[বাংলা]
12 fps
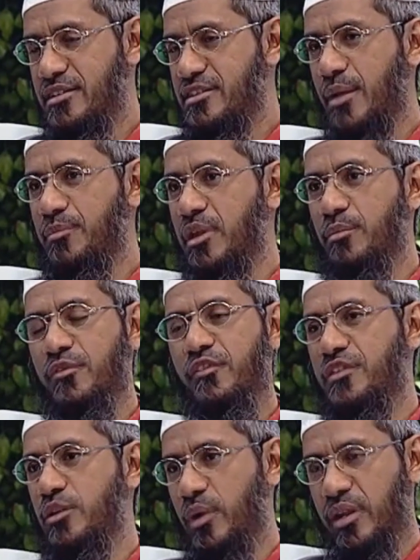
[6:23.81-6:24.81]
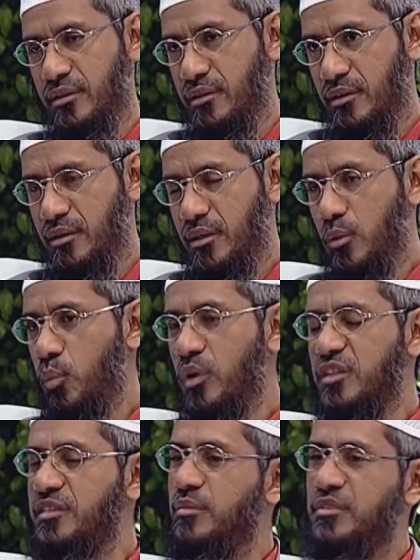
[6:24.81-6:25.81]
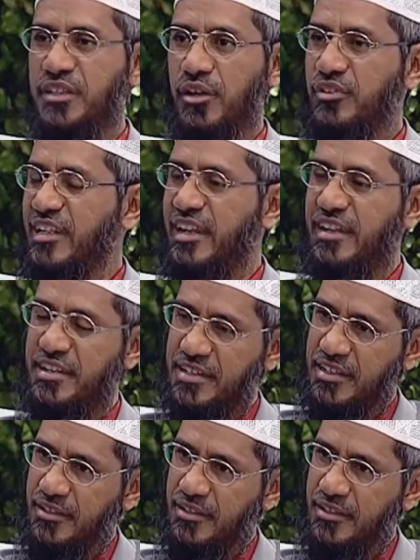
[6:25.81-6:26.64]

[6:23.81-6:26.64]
অধ্যায় নম্বর একান্ন আয়াত সতেরো আঠারো